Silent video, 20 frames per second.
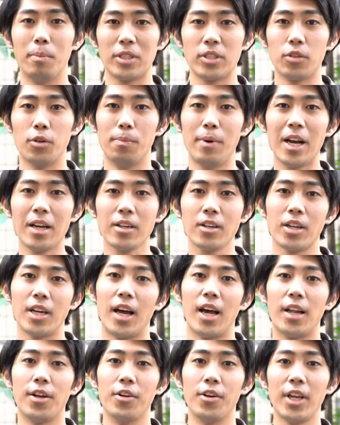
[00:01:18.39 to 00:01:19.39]
まあ、そのバッグ
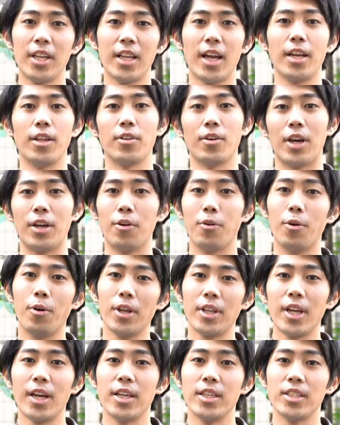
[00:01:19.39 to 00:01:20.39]
が濡れたりとか汚
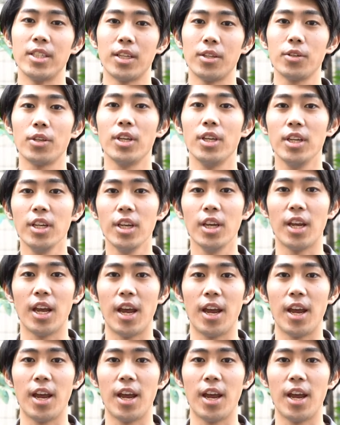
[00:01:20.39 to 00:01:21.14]
れたりした時に、